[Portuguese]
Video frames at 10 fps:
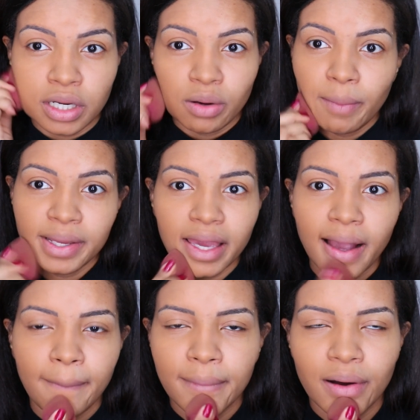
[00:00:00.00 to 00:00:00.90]
Eu apliquei
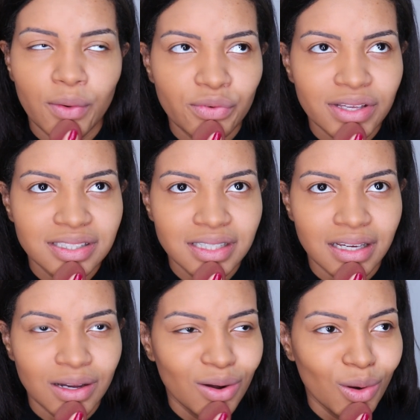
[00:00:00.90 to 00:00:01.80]
mão, eu fiquei
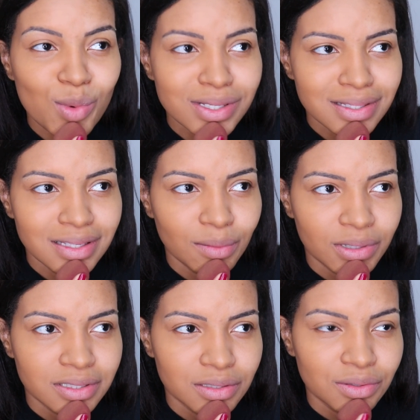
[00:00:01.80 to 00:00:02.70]
assim, como assim,
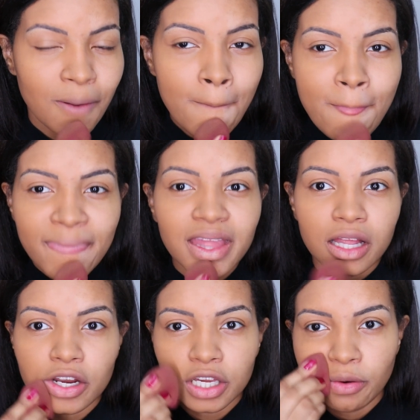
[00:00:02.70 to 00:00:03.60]
Brasil? E
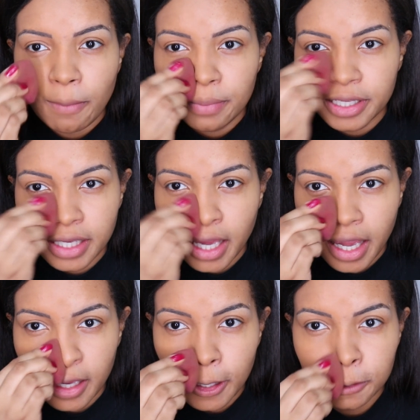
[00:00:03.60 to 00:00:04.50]
na hora que eu
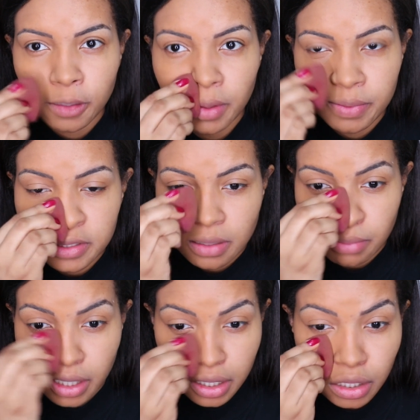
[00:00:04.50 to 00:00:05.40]
apliquei, eu também
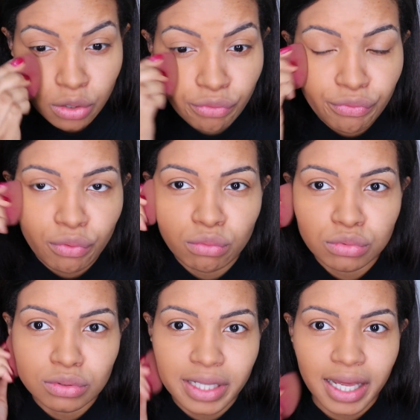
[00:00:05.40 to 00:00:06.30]
percebi que o
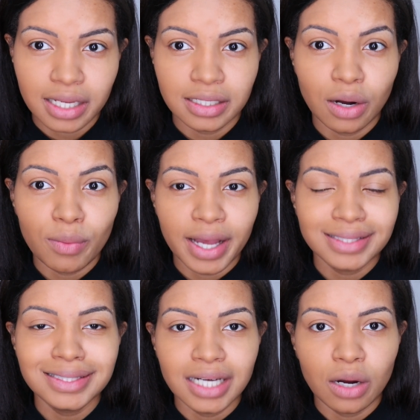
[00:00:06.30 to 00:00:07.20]
fundo dela não
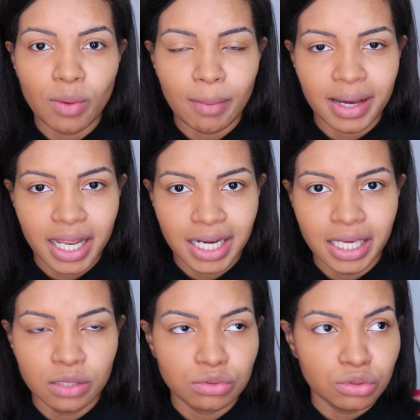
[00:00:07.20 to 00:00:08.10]
é tão
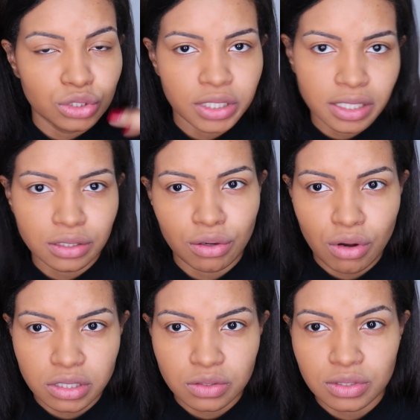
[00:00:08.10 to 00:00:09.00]
amarelinho do jeito que eu
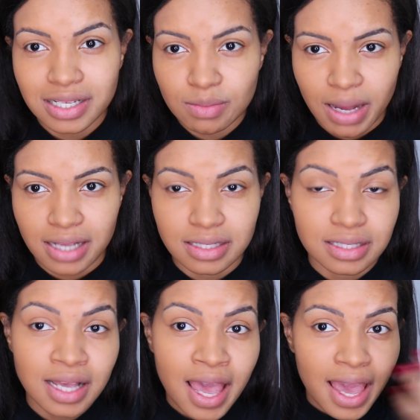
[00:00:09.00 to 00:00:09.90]
gosto das
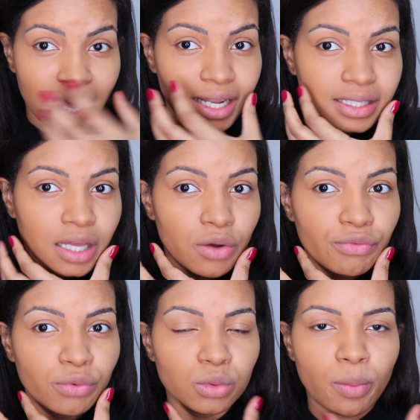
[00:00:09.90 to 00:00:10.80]
bases. Ela tem um
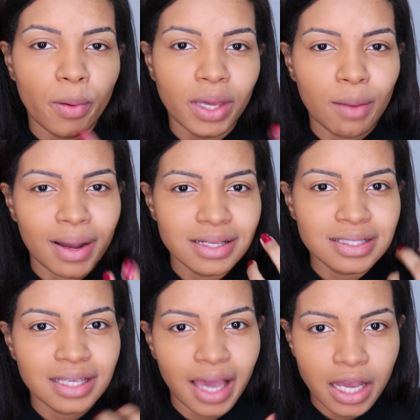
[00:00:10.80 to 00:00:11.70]
fundo um pouquinho
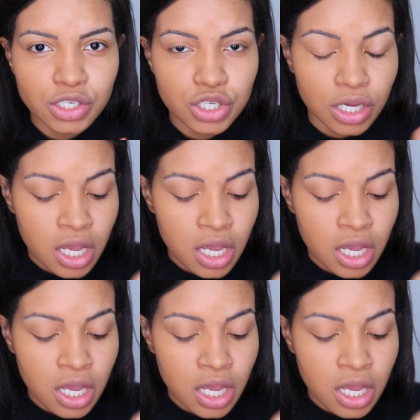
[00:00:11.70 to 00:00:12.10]
mais quente.